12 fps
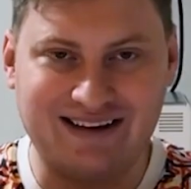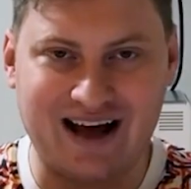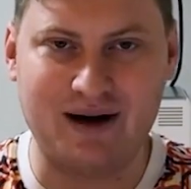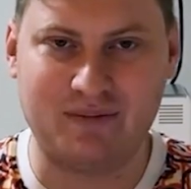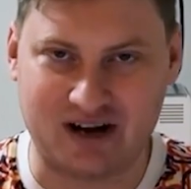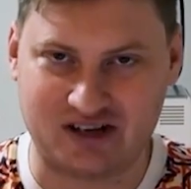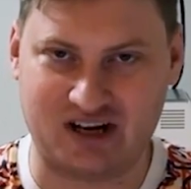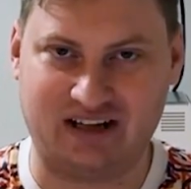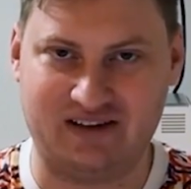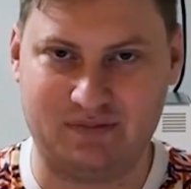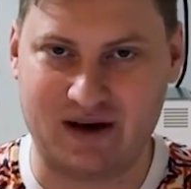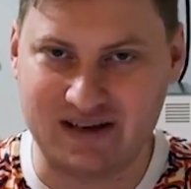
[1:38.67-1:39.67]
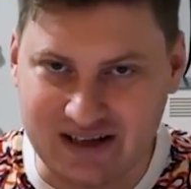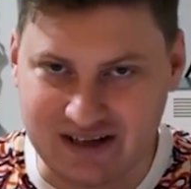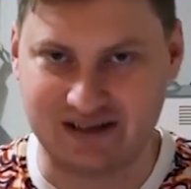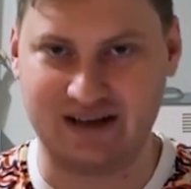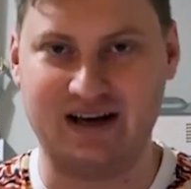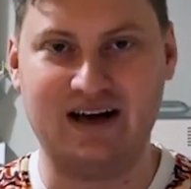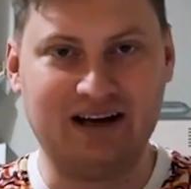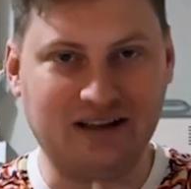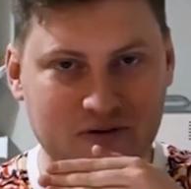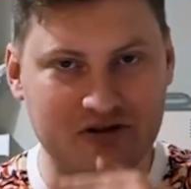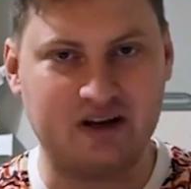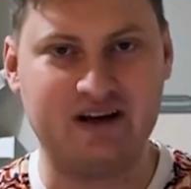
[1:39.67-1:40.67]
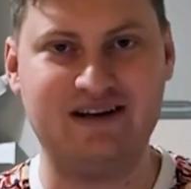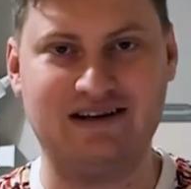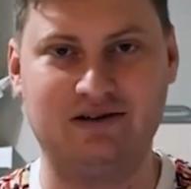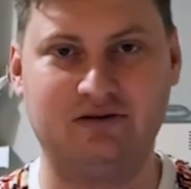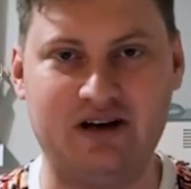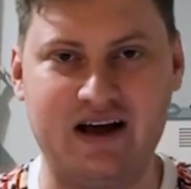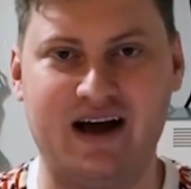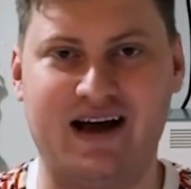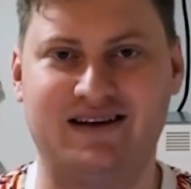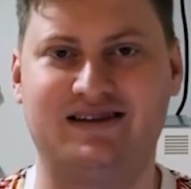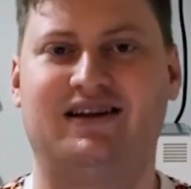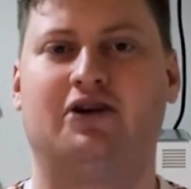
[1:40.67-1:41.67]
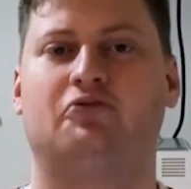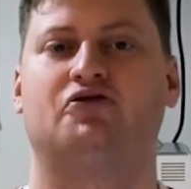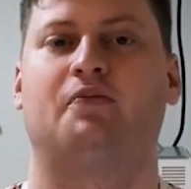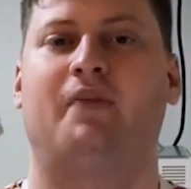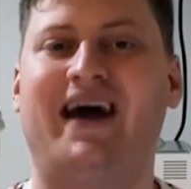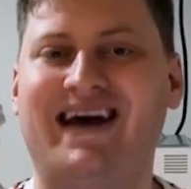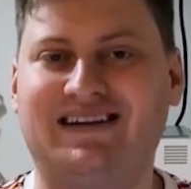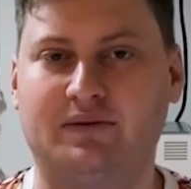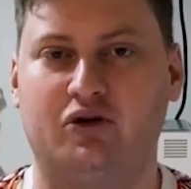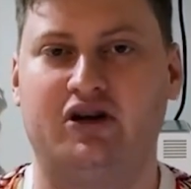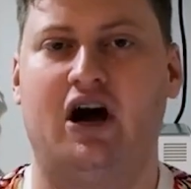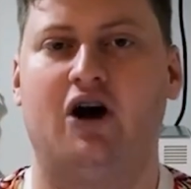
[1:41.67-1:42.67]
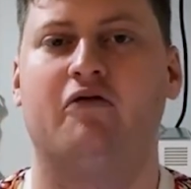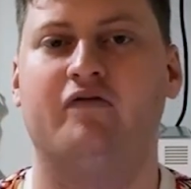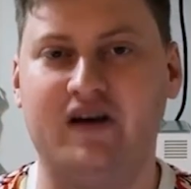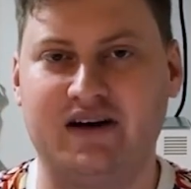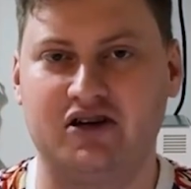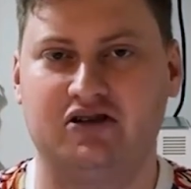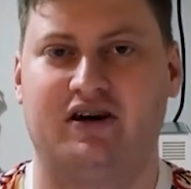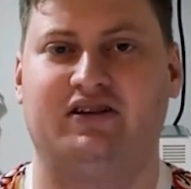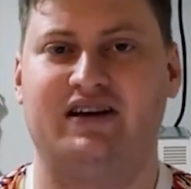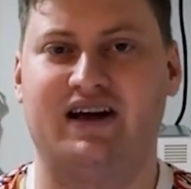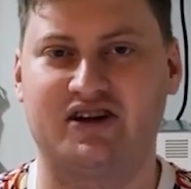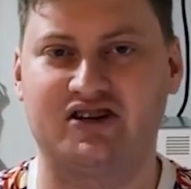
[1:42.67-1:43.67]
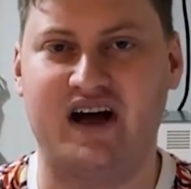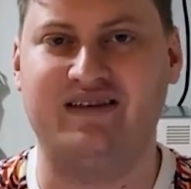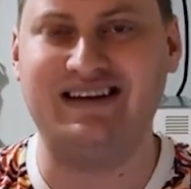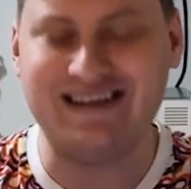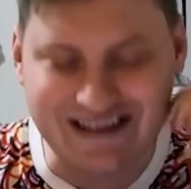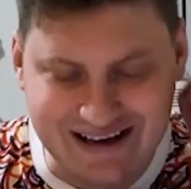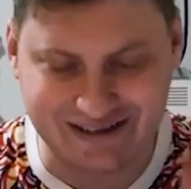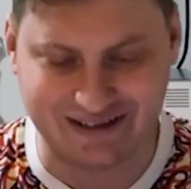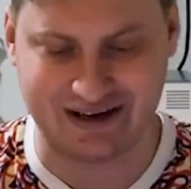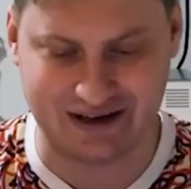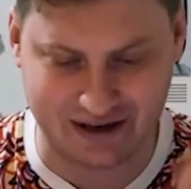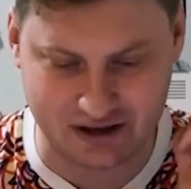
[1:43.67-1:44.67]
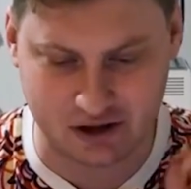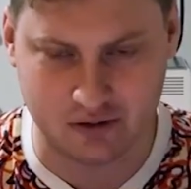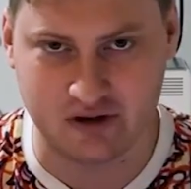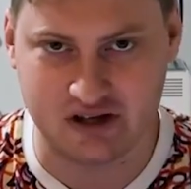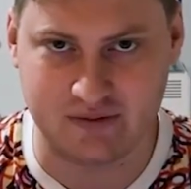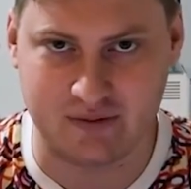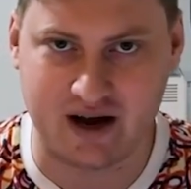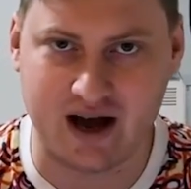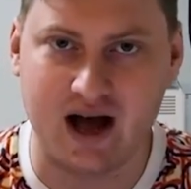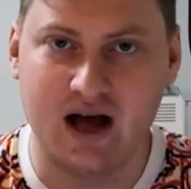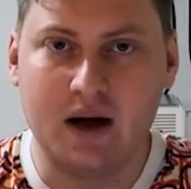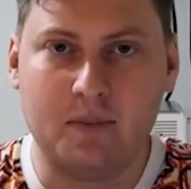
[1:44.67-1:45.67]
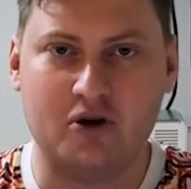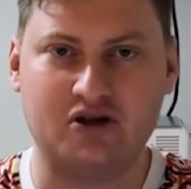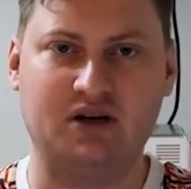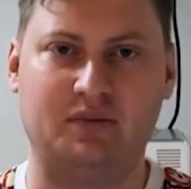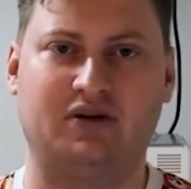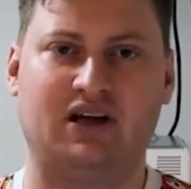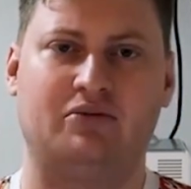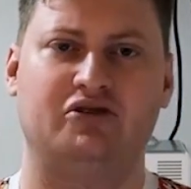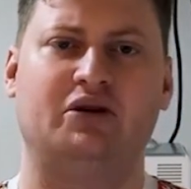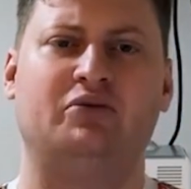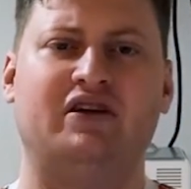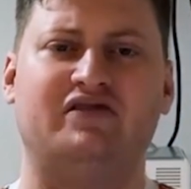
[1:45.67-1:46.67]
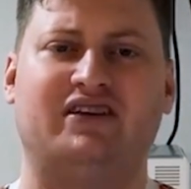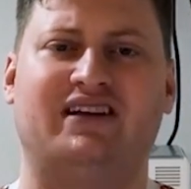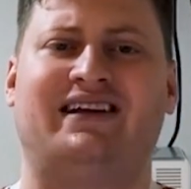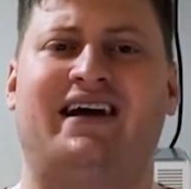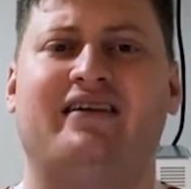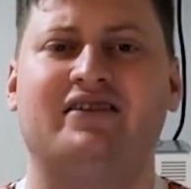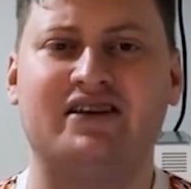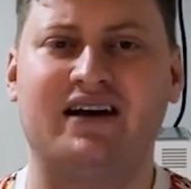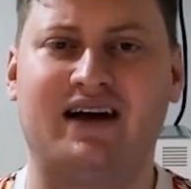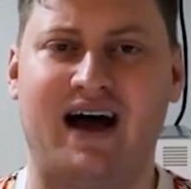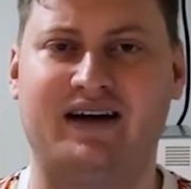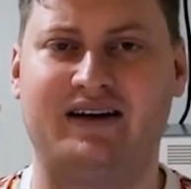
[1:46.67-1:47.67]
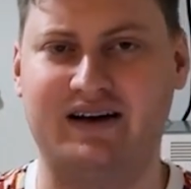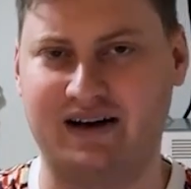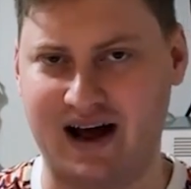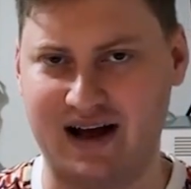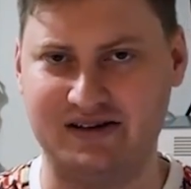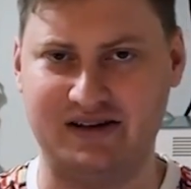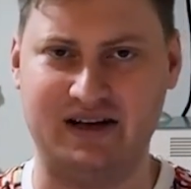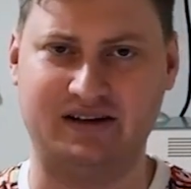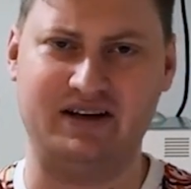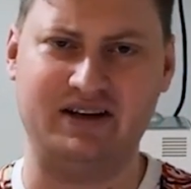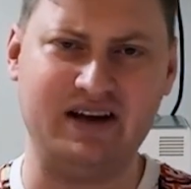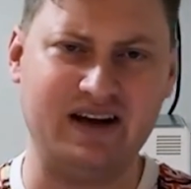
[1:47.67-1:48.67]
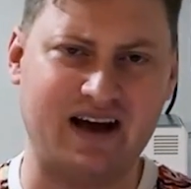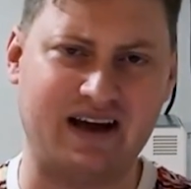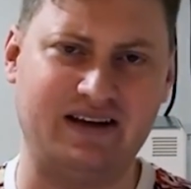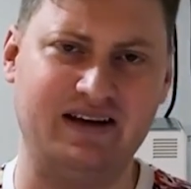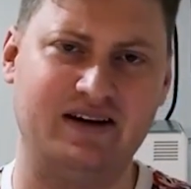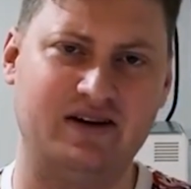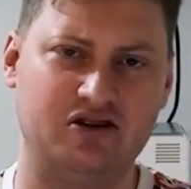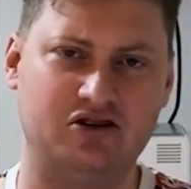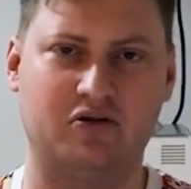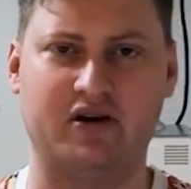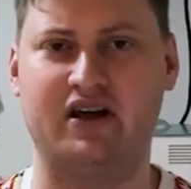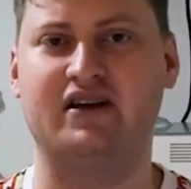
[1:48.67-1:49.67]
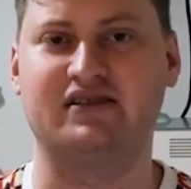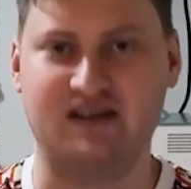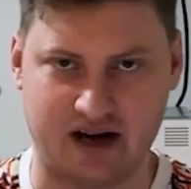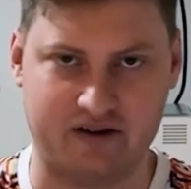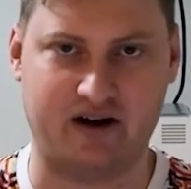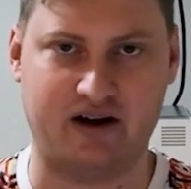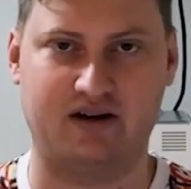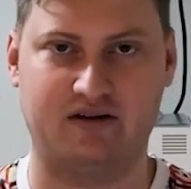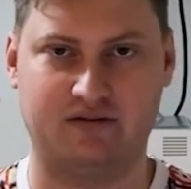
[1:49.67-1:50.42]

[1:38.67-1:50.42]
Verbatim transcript: там расшатывать позиции нужно изнутри, а не снаружи. Поэтому я уверен, что Андрей Аршавин искренне критикует Симака просто потому, что ему не всегда нравится, как играет «Зенит». Никаких теорий заговора.